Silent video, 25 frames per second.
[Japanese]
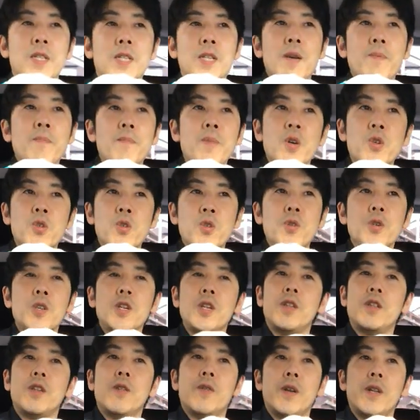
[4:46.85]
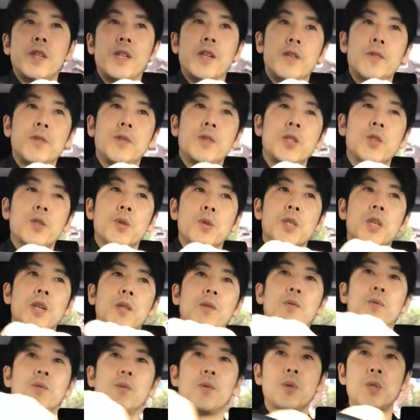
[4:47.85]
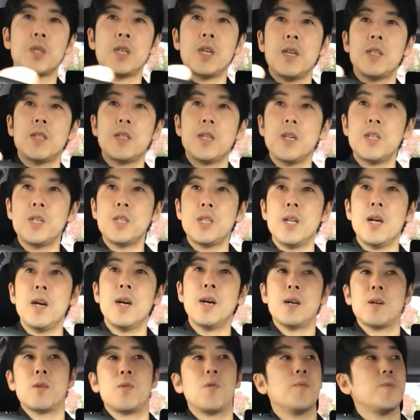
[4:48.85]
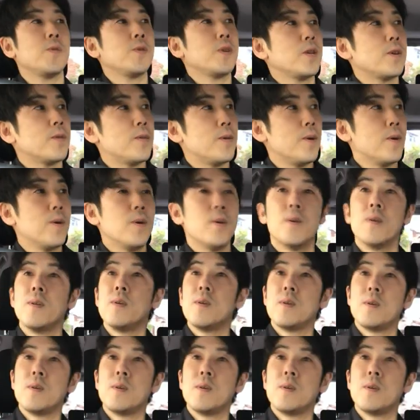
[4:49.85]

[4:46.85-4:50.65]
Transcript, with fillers: 三白食品と言われてる白砂糖と精製した小麦粉